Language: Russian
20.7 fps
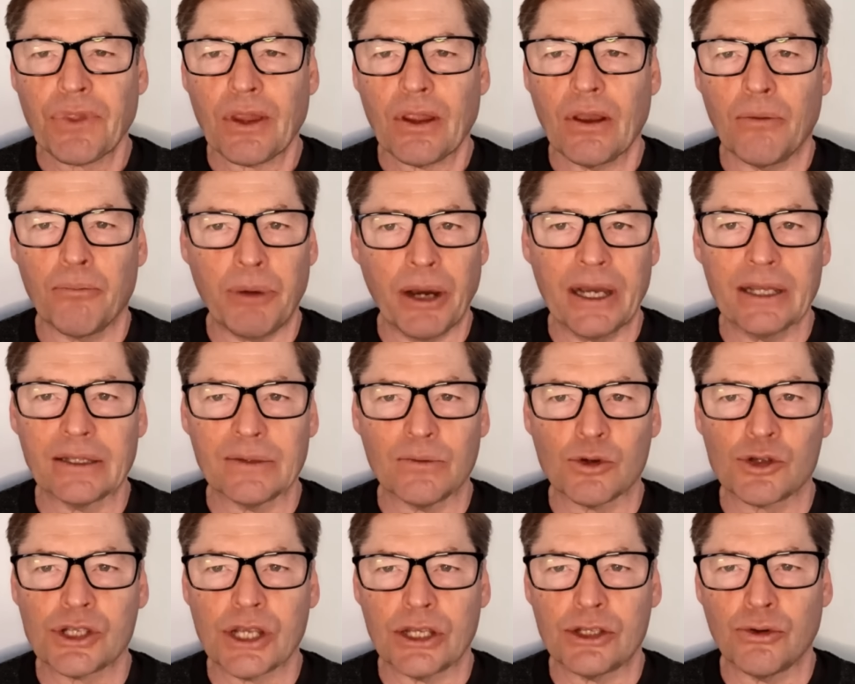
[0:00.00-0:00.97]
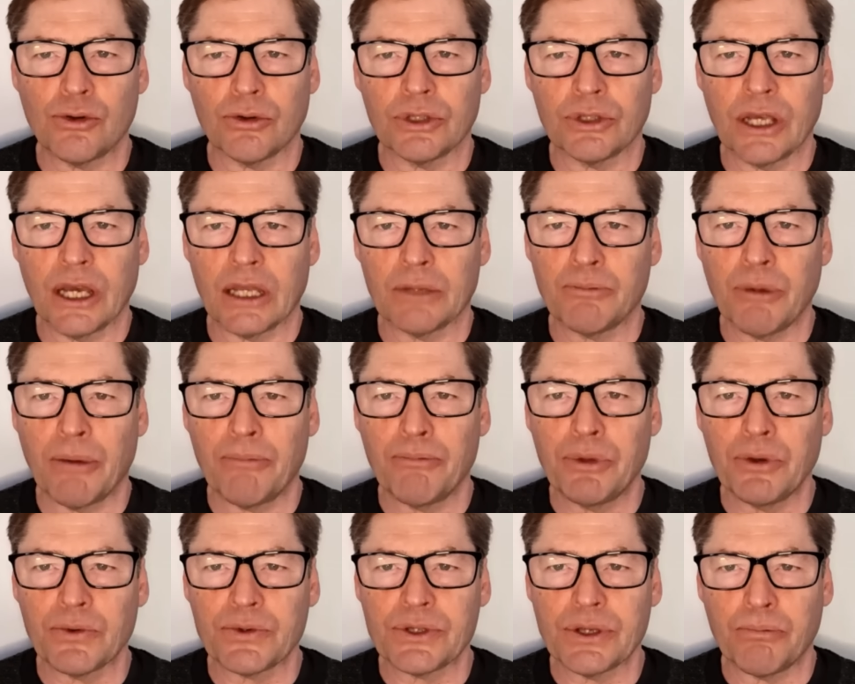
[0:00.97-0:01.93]
Э, поэтому, кстати, он и
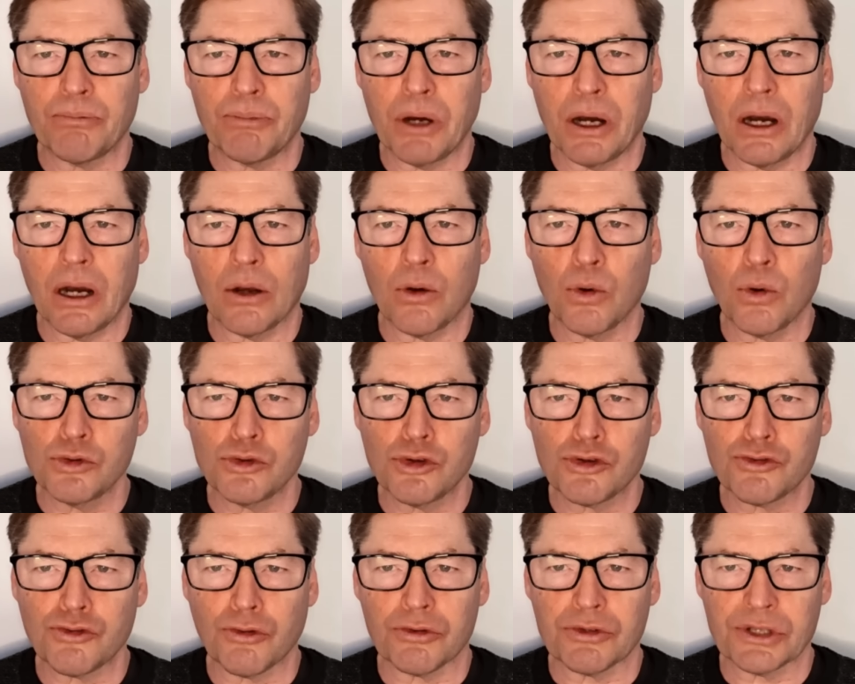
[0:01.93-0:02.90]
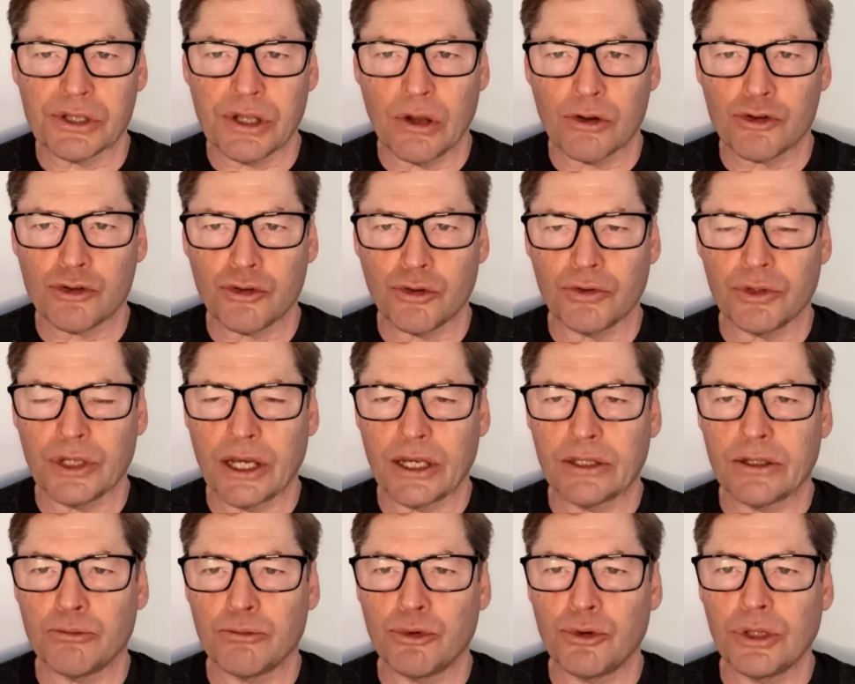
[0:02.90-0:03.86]
отбомбился по консульству, он знал, что на
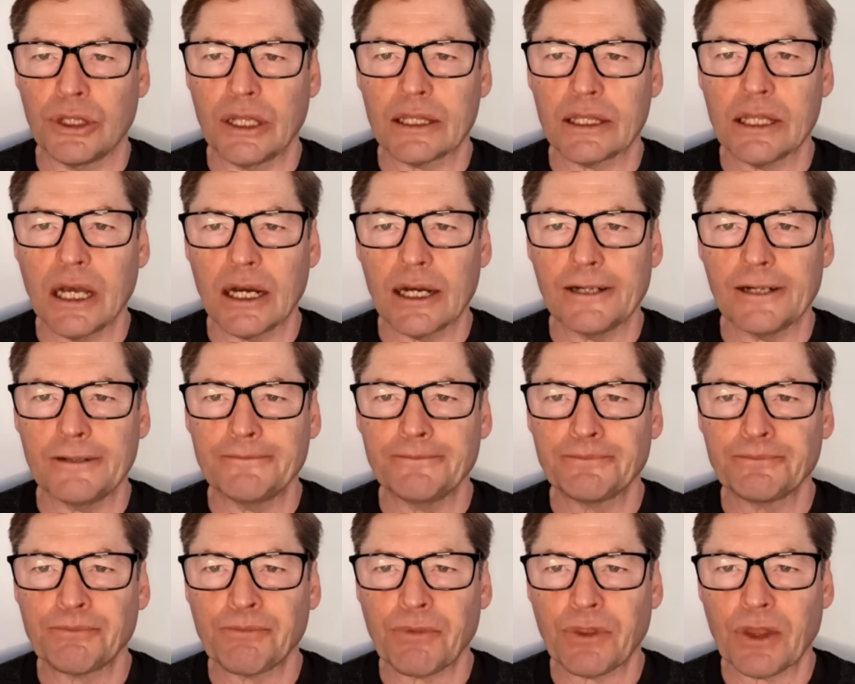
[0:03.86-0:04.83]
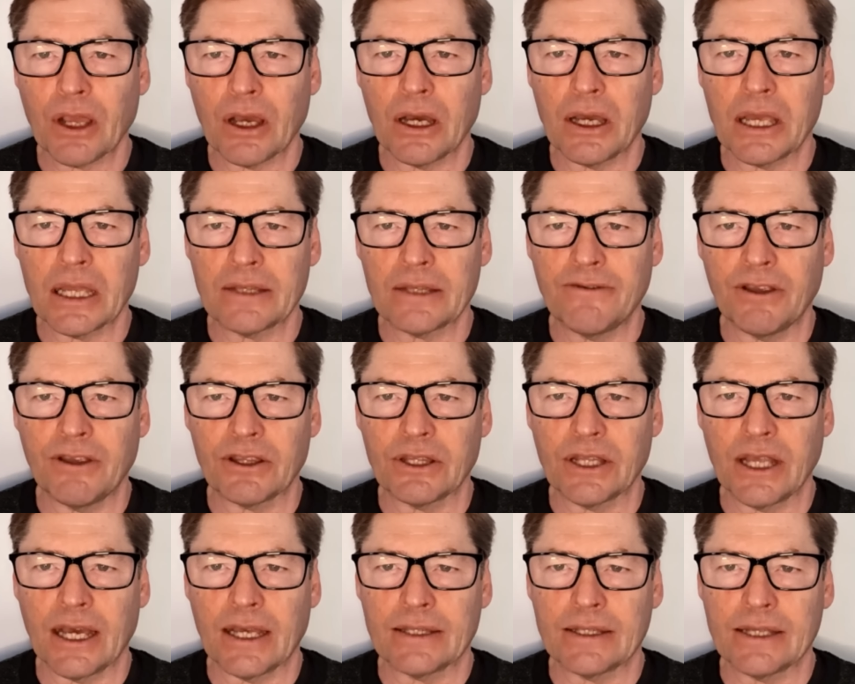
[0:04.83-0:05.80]
это будет атака э, и
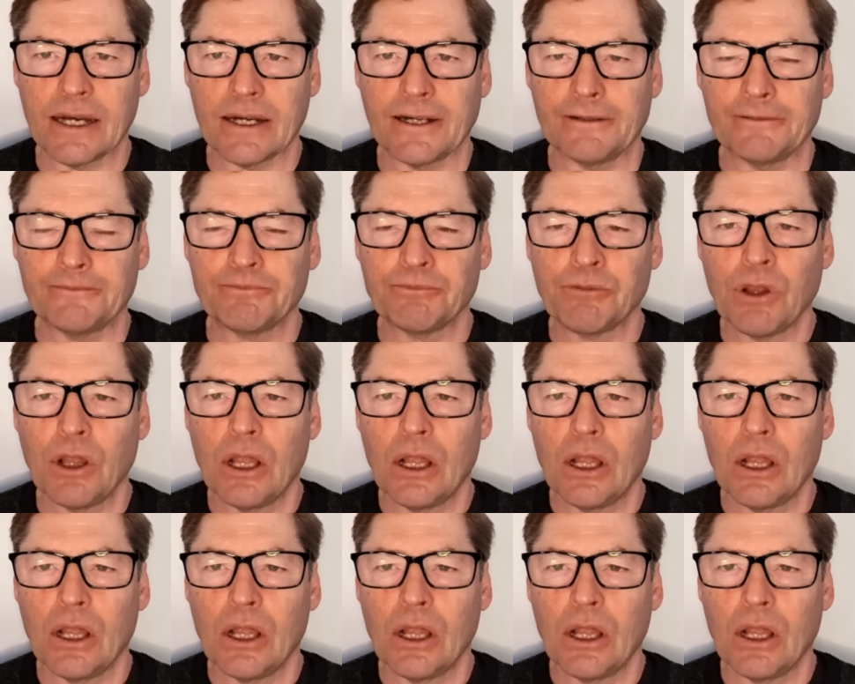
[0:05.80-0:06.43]
ответная атака.